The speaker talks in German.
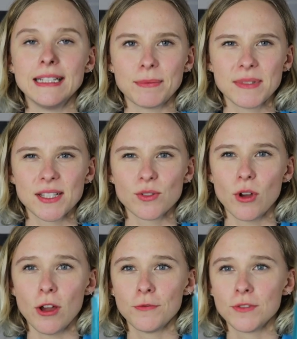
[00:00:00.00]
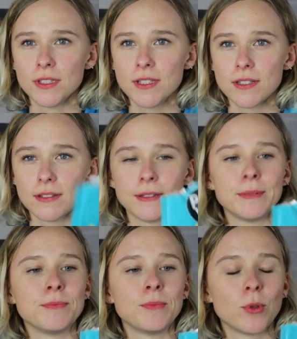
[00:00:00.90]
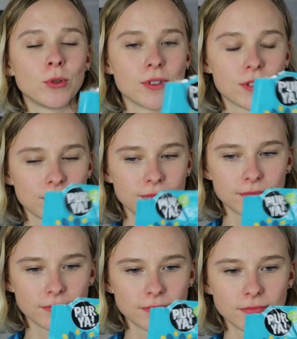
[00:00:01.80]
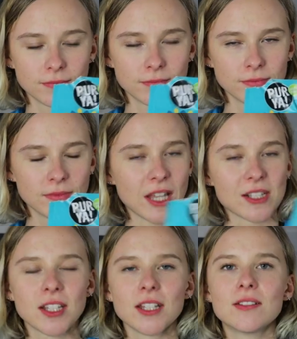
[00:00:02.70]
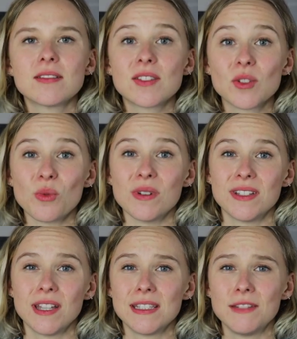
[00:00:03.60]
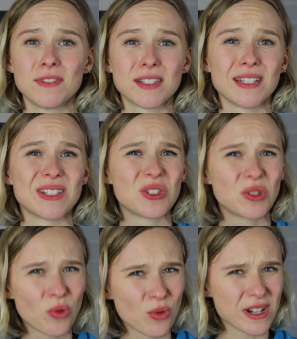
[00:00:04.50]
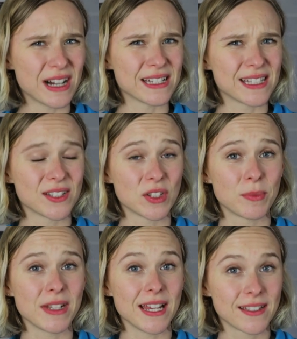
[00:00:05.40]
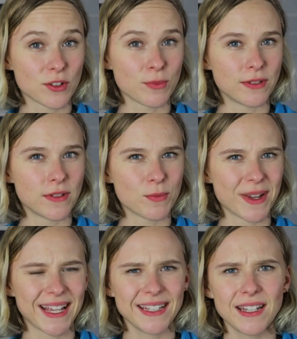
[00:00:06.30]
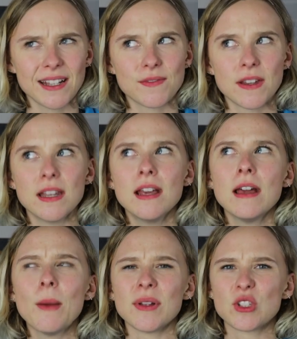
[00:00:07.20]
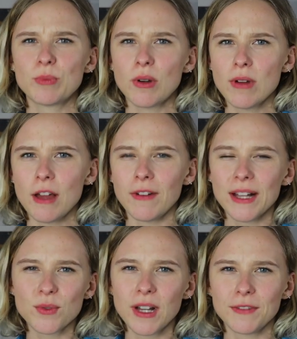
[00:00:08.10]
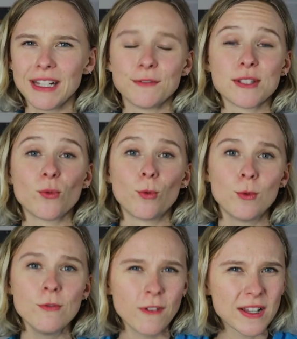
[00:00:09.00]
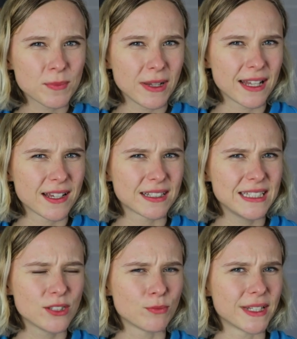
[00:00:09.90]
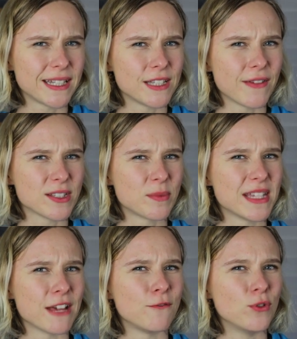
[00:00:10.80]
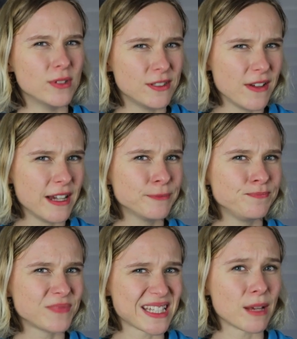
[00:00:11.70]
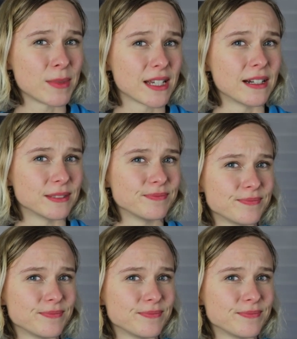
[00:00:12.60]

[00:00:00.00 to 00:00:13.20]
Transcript: Ich habe das hier so geöffnet ähm, und das riecht so intensiv, es riecht so krass. Also ich bin echt gespannt, wie es schmeckt. Kennt ihr das, wenn man super hohe Erwartungen hat, weil etwas unfassbar lecker riecht und man dann nicht weiß, ob sie erfüllt werden? Das habe ich gerade.